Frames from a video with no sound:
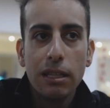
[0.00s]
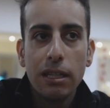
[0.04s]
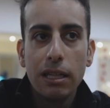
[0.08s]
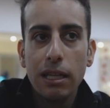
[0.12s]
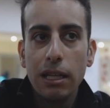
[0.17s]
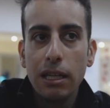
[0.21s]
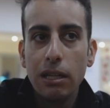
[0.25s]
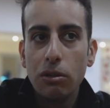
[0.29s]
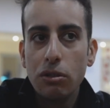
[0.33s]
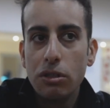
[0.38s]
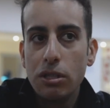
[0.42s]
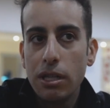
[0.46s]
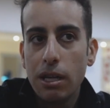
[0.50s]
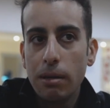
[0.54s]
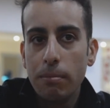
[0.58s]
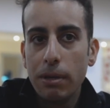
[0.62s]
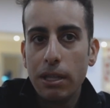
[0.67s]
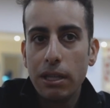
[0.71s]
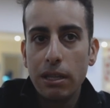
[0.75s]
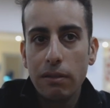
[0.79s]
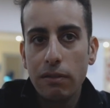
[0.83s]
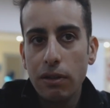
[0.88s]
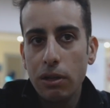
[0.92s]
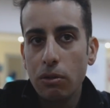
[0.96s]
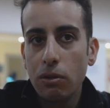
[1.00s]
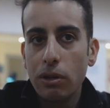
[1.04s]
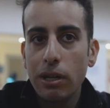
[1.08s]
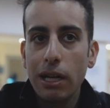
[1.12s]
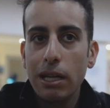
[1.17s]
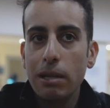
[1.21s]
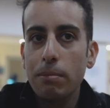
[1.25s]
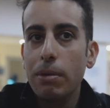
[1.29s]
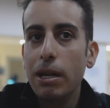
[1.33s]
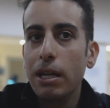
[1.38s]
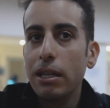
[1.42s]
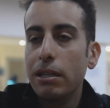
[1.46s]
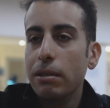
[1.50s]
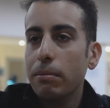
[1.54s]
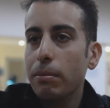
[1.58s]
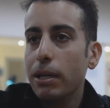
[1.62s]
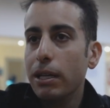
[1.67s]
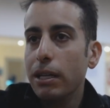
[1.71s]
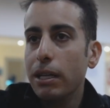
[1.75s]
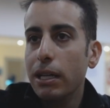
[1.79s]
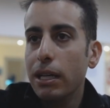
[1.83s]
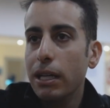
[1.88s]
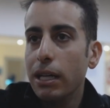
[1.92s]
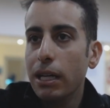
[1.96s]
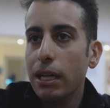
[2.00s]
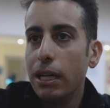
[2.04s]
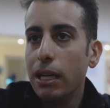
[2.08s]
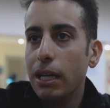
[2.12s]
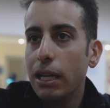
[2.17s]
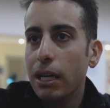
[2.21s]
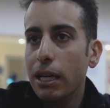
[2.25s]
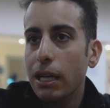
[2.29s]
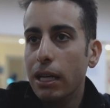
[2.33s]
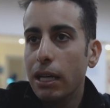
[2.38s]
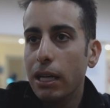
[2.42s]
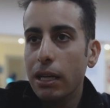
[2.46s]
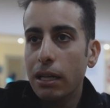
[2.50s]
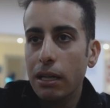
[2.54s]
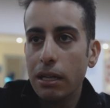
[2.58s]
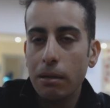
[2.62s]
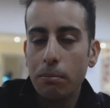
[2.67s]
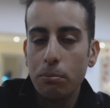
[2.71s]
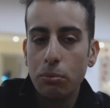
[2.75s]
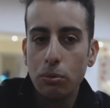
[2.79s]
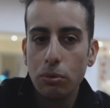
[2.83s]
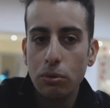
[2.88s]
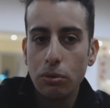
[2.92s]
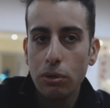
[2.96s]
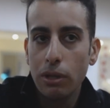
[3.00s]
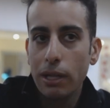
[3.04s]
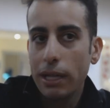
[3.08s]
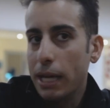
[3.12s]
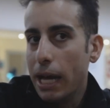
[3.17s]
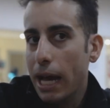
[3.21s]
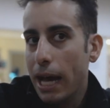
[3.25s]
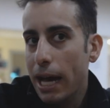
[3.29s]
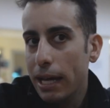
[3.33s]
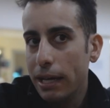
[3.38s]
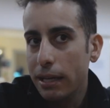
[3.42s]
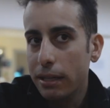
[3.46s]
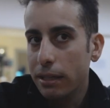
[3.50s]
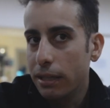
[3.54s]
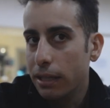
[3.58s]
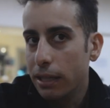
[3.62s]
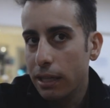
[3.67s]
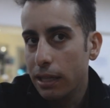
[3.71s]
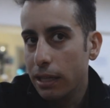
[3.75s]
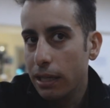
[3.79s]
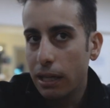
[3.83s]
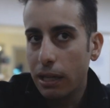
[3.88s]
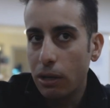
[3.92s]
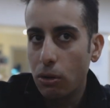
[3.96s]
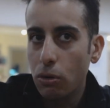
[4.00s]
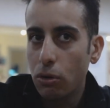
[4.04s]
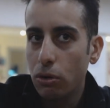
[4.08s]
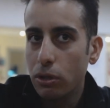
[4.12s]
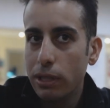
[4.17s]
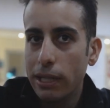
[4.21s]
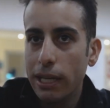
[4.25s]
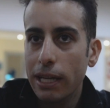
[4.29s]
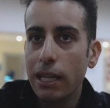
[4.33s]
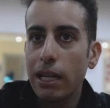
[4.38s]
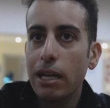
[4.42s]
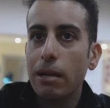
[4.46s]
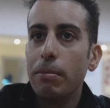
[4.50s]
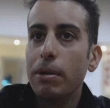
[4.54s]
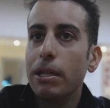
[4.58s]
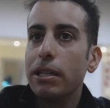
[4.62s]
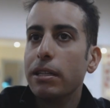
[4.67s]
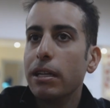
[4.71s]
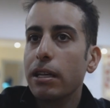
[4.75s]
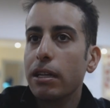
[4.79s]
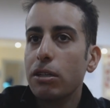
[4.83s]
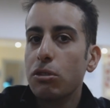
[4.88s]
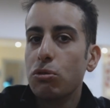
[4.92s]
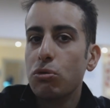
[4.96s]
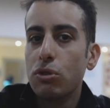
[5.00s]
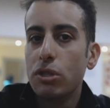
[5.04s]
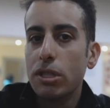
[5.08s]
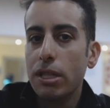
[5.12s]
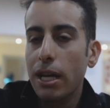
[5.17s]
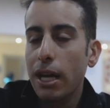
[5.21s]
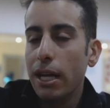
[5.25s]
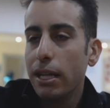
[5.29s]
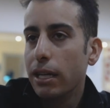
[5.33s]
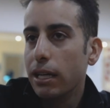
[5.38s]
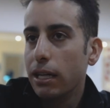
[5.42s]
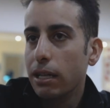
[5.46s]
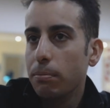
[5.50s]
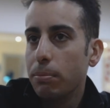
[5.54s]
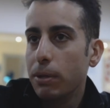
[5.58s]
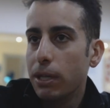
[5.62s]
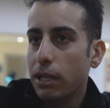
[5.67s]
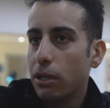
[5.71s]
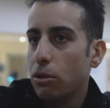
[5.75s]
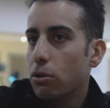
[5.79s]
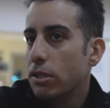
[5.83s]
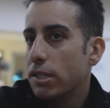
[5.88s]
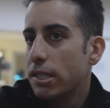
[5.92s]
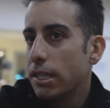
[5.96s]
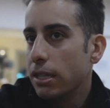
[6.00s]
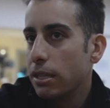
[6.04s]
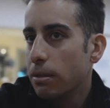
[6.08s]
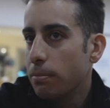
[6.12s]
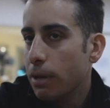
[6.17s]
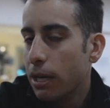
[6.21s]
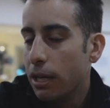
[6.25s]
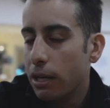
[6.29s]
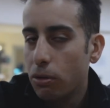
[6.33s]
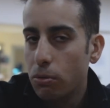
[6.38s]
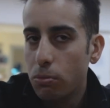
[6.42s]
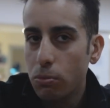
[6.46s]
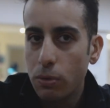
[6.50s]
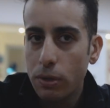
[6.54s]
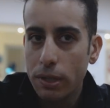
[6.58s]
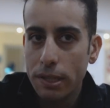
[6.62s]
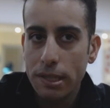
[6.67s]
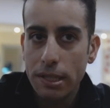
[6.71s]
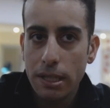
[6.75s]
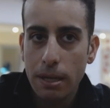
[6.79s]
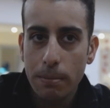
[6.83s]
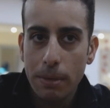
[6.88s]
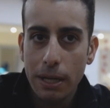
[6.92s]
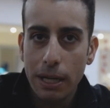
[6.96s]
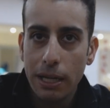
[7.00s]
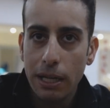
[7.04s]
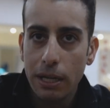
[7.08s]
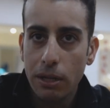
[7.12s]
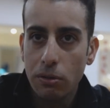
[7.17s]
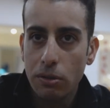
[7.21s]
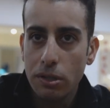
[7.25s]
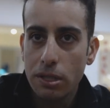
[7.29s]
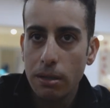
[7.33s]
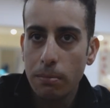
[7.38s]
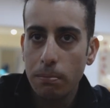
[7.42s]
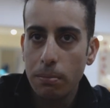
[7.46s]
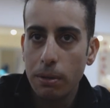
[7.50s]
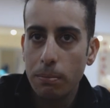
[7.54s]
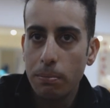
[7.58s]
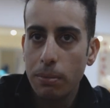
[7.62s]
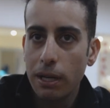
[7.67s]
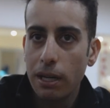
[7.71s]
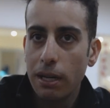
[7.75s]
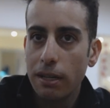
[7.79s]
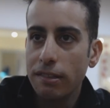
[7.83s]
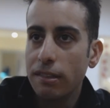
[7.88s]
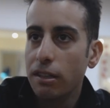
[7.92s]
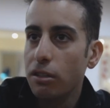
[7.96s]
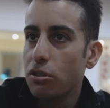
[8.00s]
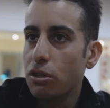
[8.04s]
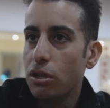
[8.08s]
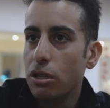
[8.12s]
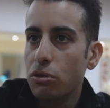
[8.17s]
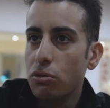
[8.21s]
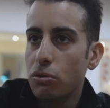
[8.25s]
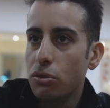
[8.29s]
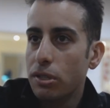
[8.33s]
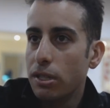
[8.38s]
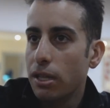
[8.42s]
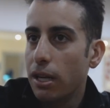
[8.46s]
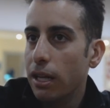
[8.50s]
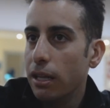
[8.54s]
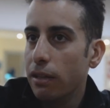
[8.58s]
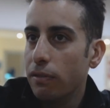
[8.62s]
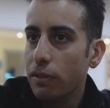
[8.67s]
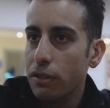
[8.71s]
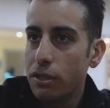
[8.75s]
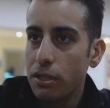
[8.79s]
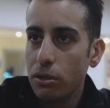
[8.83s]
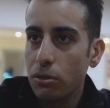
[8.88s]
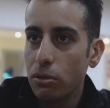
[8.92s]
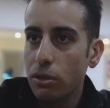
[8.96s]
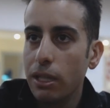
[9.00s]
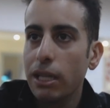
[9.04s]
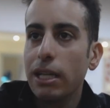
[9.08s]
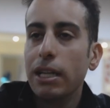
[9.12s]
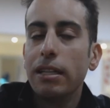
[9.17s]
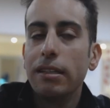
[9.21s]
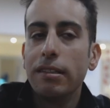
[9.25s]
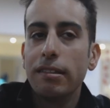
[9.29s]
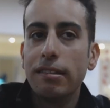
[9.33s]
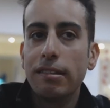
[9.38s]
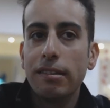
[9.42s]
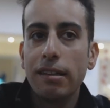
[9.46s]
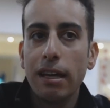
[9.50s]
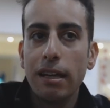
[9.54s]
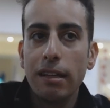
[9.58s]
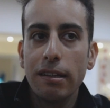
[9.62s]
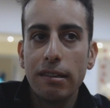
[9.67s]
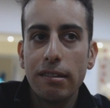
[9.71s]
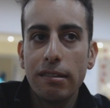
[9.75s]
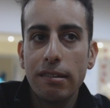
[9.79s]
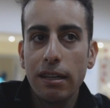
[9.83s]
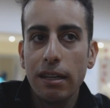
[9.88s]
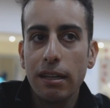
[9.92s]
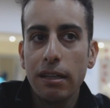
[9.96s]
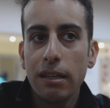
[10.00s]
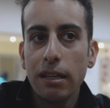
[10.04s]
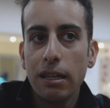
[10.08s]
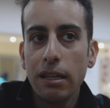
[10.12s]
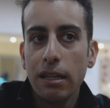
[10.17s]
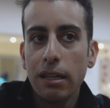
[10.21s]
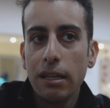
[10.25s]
eh, logicamente vanno calibrate bene appunto, le gare con gli allenamenti anche su strada, anche perché io in settimana comunque sia mi alleno sempre per la stagione su strada facendo delle distanze